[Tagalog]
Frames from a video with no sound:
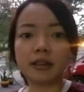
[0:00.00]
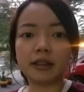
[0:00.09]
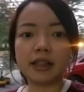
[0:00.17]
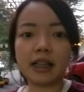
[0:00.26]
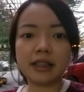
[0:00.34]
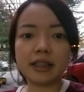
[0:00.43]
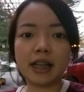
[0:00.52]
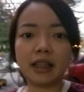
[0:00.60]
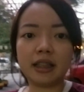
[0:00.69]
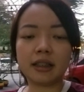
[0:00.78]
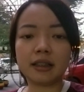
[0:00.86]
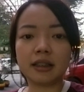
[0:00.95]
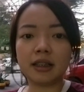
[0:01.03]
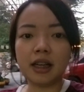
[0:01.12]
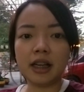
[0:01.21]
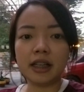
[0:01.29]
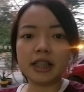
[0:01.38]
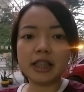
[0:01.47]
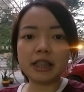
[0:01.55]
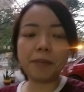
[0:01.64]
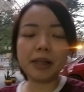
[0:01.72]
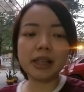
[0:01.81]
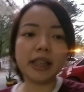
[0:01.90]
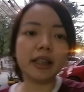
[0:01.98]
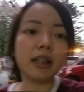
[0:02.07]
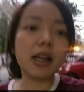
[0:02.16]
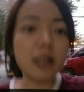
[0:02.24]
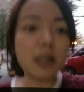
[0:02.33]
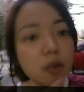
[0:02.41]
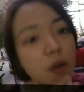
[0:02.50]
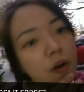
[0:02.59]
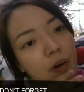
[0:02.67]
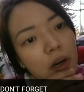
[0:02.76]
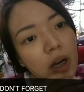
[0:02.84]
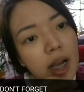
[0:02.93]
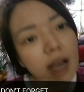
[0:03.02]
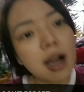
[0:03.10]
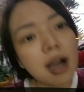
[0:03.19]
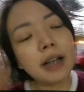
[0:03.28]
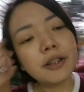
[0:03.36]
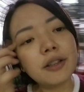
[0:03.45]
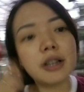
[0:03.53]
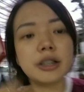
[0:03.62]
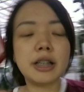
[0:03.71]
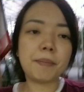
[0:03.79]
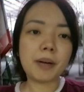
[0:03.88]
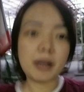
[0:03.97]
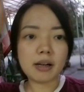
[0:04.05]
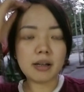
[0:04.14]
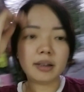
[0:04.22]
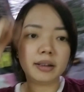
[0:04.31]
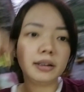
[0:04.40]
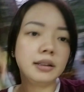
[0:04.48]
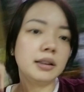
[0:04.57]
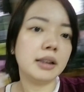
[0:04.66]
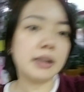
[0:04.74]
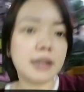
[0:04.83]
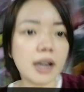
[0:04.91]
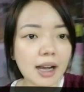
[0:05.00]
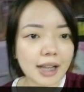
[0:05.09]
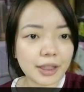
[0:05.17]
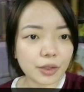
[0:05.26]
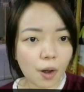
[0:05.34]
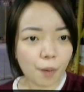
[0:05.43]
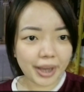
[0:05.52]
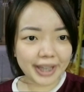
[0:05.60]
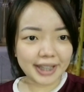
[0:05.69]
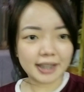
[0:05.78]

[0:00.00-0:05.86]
Diyan, diyan. Diyan sa building na yan. So, ano lang siya, parang isang kanto away.